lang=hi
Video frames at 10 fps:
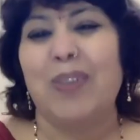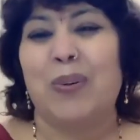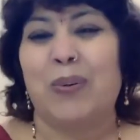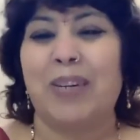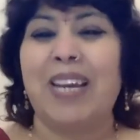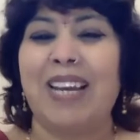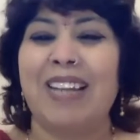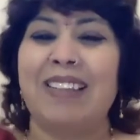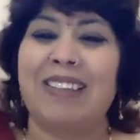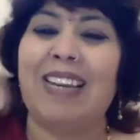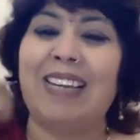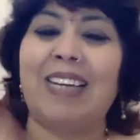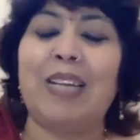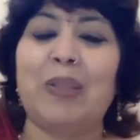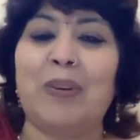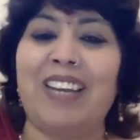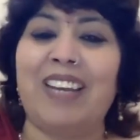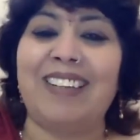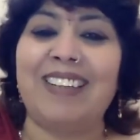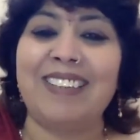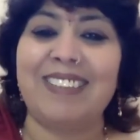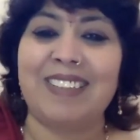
रोना है स्टिल करनी तो है ही ना